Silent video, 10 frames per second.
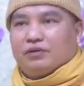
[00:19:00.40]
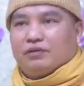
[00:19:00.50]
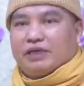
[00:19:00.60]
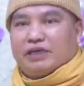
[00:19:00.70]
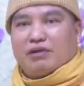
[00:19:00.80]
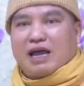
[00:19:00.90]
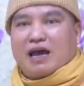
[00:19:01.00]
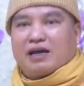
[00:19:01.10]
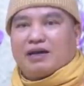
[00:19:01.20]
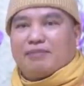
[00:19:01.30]
mà trong
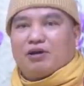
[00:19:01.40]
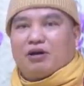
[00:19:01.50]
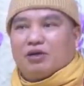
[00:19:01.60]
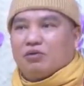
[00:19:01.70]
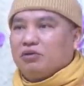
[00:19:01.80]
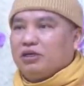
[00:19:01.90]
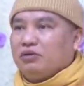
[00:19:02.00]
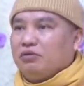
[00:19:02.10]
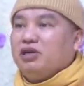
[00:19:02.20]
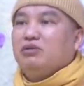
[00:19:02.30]
làng cái năm đó là cũng gì
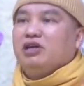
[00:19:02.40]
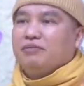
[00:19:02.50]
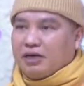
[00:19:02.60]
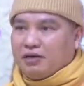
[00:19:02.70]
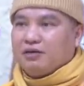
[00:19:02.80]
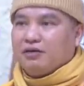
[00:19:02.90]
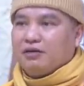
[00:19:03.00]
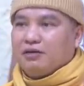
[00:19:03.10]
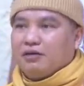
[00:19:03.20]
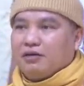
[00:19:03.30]
cũng nhiều người mất
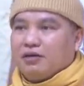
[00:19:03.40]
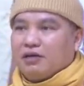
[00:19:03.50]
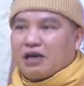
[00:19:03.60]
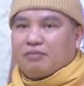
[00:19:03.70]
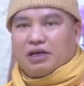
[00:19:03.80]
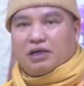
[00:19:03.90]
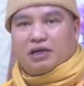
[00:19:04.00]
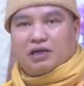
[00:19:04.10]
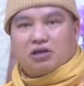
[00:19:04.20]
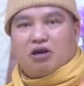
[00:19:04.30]
đặc biệt
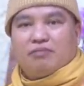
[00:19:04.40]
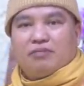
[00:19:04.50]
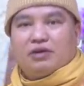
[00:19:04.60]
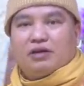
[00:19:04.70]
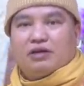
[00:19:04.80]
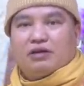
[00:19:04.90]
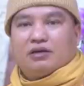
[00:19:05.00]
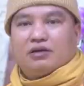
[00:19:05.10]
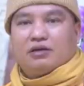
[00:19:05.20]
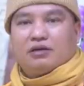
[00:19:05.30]
là cái xóm ờ,
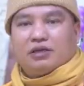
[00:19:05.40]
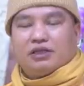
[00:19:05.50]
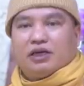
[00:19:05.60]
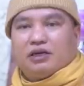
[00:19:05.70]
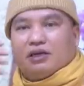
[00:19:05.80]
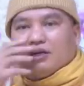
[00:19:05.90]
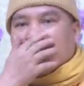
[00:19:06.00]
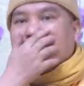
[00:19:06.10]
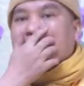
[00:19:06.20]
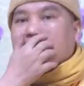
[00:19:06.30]
ở trên ờ,
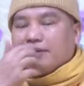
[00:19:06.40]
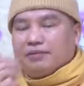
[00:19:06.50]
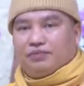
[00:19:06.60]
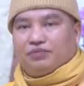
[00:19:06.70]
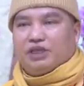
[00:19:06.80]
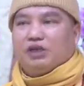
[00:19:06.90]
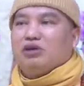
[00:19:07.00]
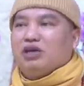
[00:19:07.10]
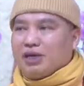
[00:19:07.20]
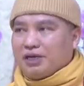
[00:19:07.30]
đền măng nhiều
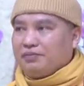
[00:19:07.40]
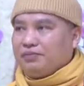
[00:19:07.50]
người mất